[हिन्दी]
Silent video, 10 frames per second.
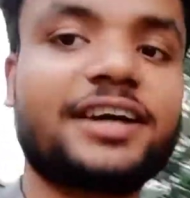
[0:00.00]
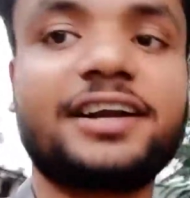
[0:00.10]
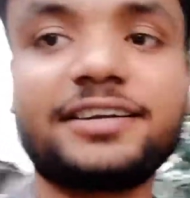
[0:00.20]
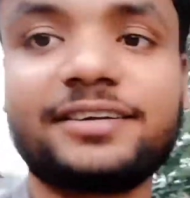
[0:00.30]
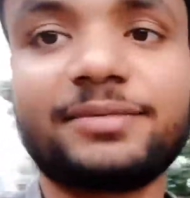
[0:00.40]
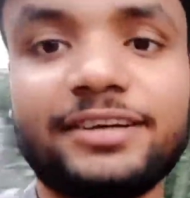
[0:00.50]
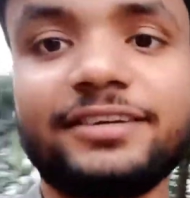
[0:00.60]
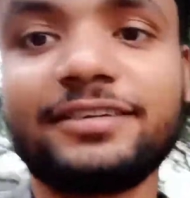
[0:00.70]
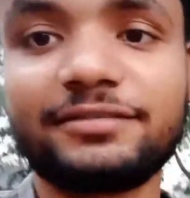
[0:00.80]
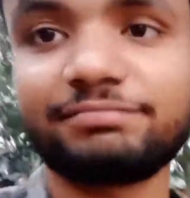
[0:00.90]
मेहनत से काटे
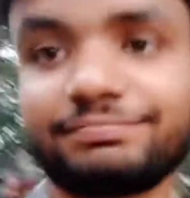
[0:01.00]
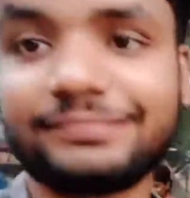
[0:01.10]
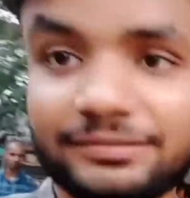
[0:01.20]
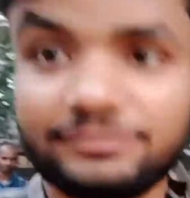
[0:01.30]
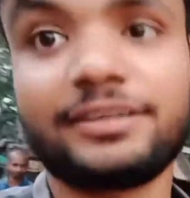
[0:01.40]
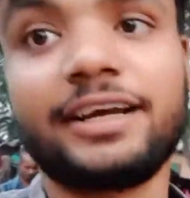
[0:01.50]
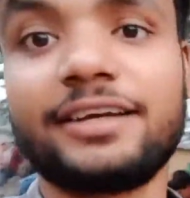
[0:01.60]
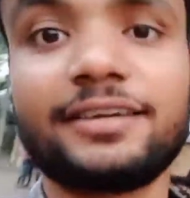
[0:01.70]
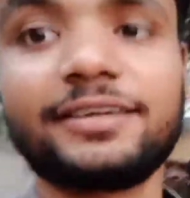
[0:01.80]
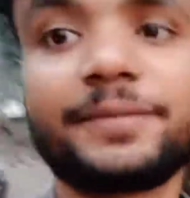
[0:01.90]
हैं भाई
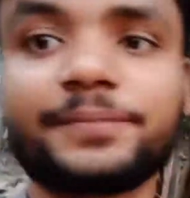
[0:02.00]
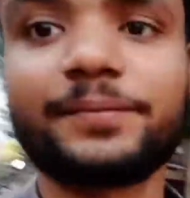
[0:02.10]
है कि